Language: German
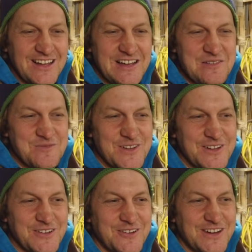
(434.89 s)

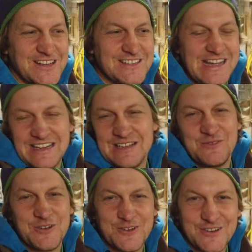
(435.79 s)
ähm, noch gezeigt
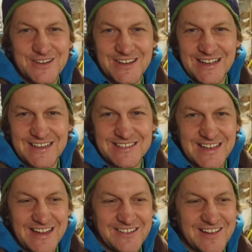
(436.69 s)
habe oder, oder gleich
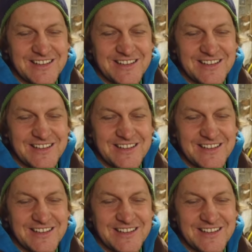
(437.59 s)
zeige.